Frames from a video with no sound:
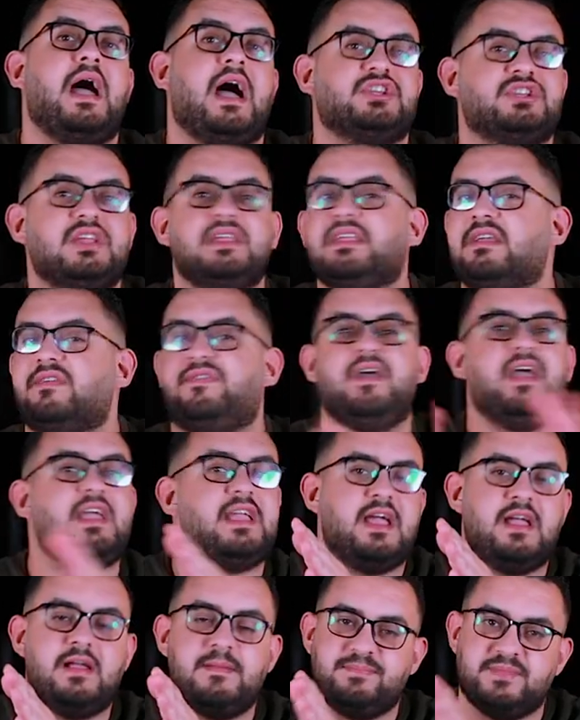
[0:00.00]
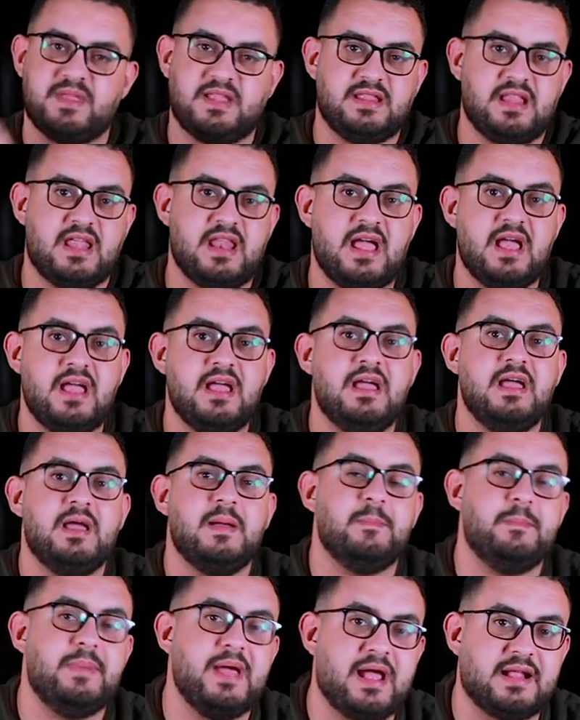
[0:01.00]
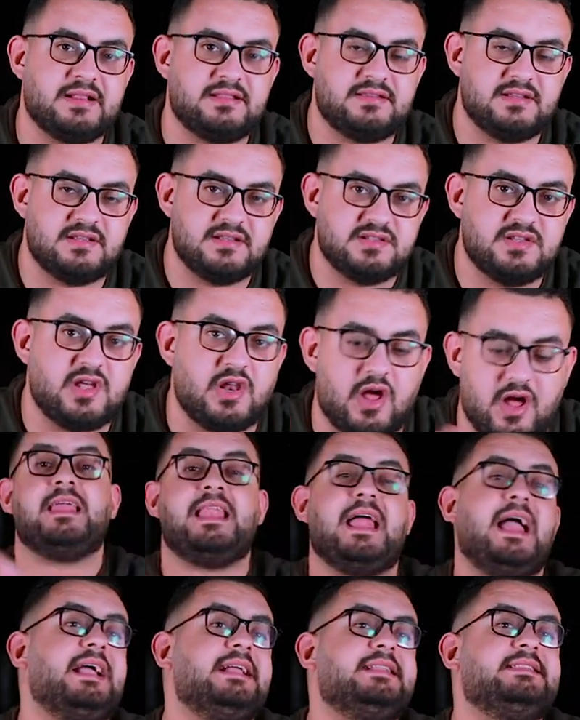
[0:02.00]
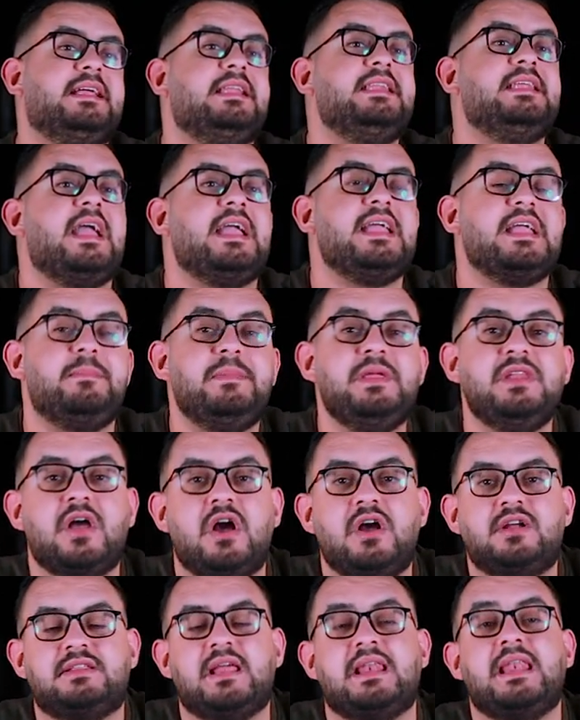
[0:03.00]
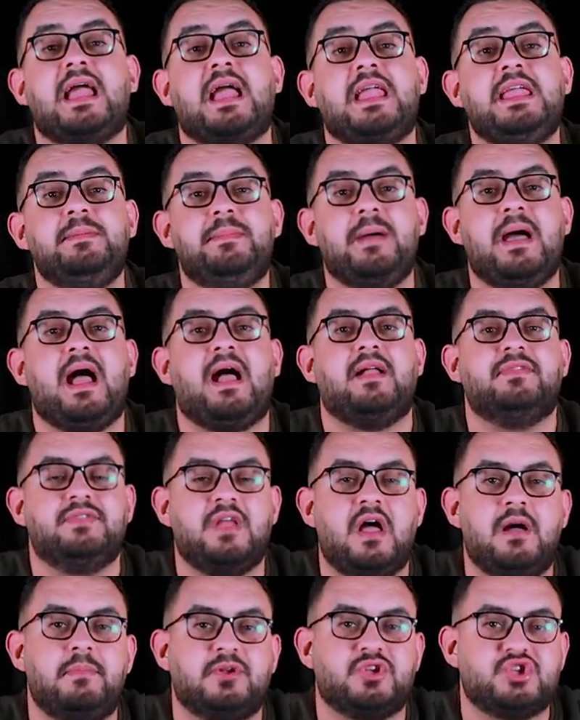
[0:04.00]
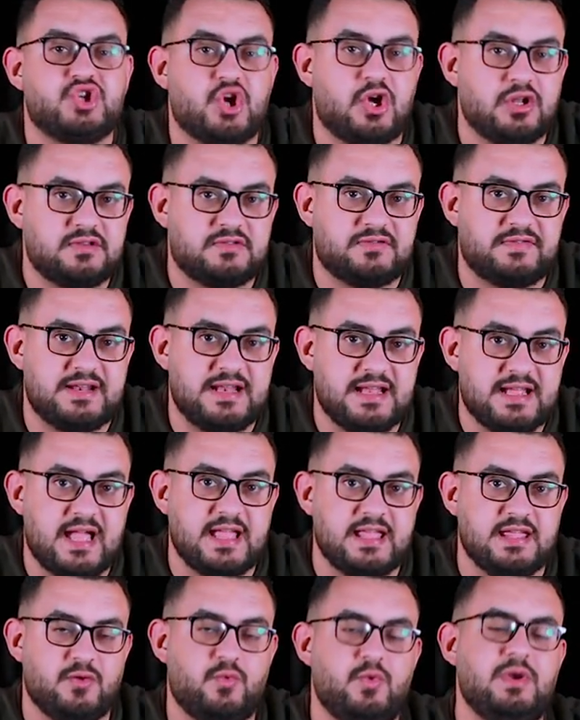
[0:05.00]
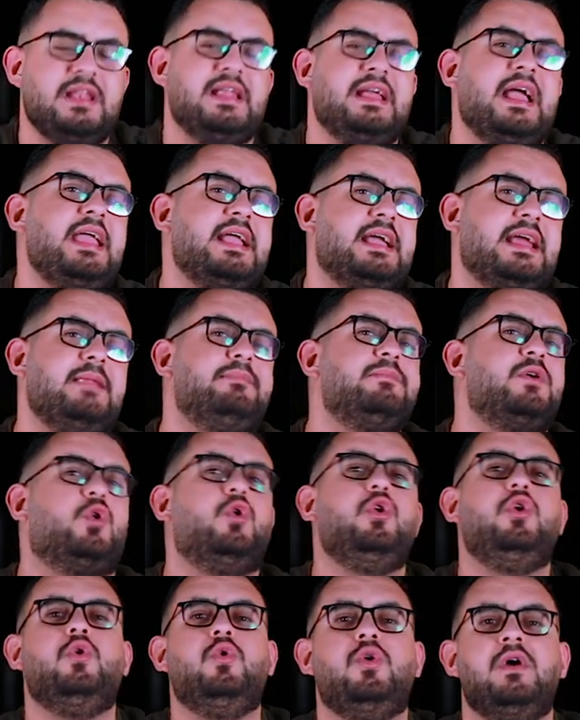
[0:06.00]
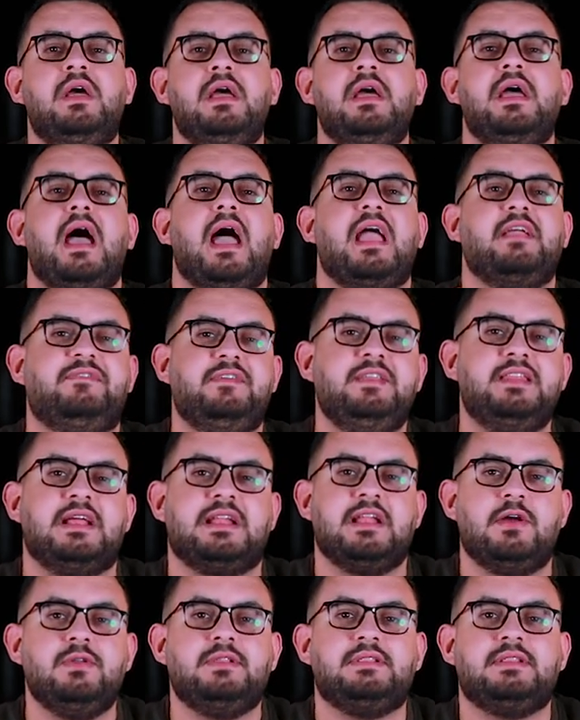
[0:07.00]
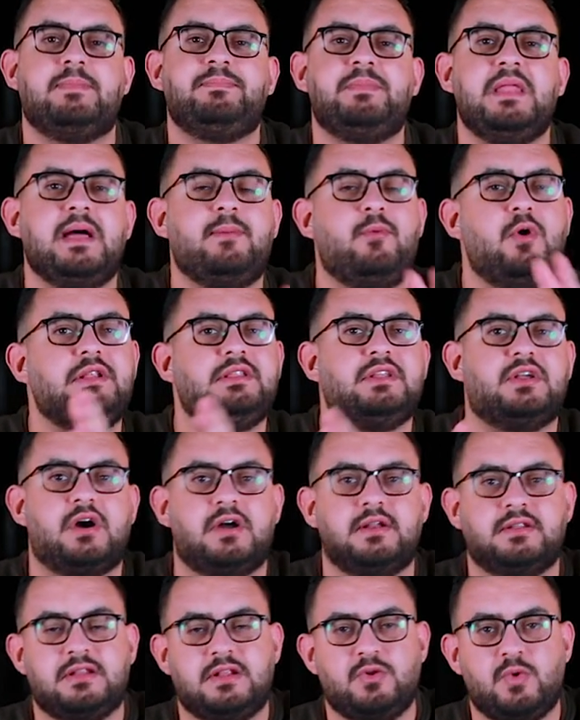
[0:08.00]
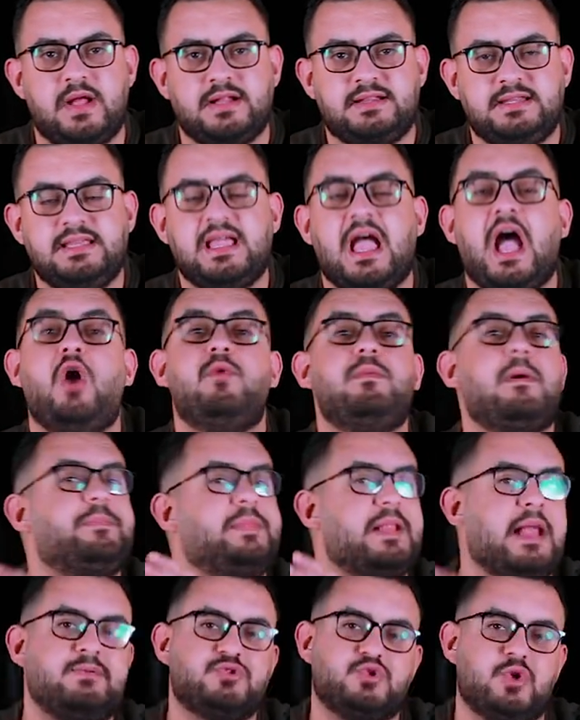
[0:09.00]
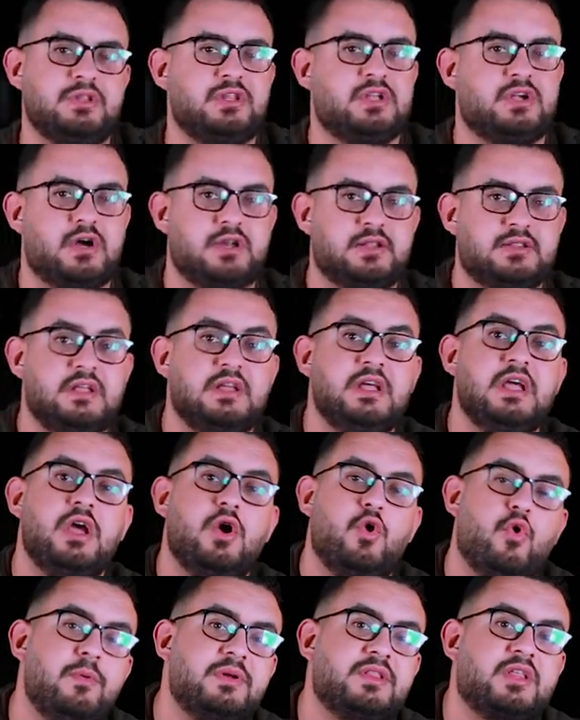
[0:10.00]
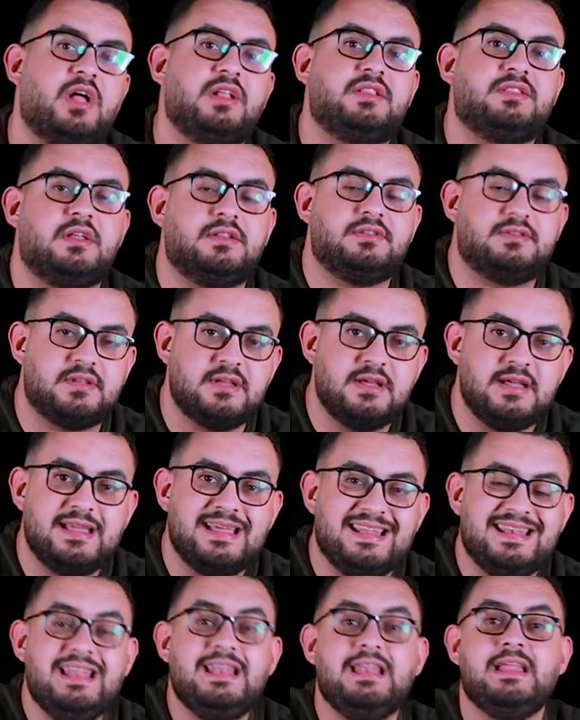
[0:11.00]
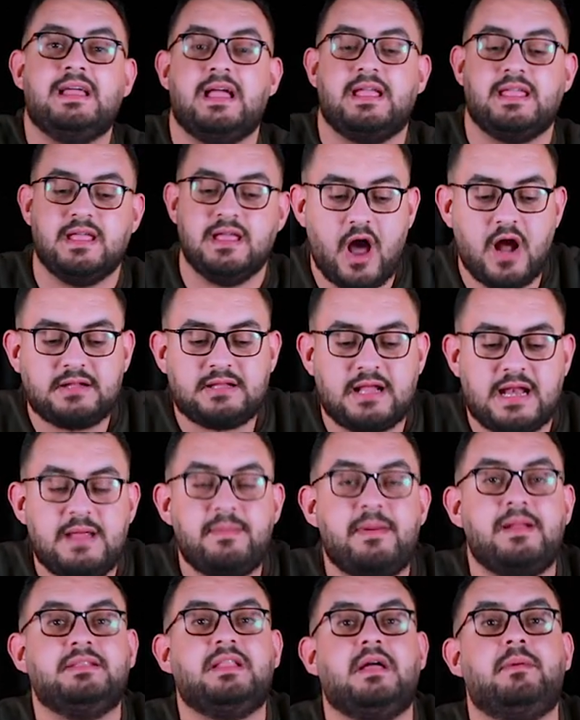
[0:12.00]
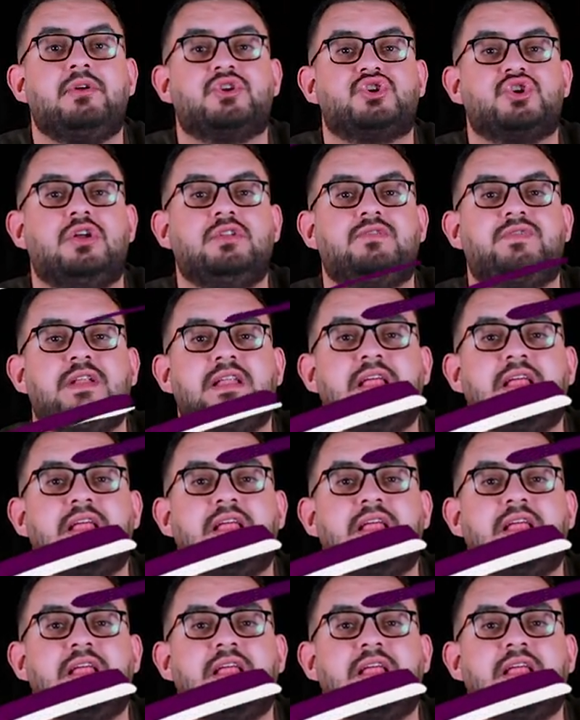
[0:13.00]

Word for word: عشان كفايه ان انا بعت صلاح الحاجه الثانيه هي مين اكتر لعيبه عندها ماتشات في اللي جاي واللي جاي الكلام ده كله هيفيدك لو انت بتلعب وايلد كارد دلوقتي او ما بتلعبش وايلد كارد وبتخطط للي جاي اكتر لعيبه عندها ماتشات في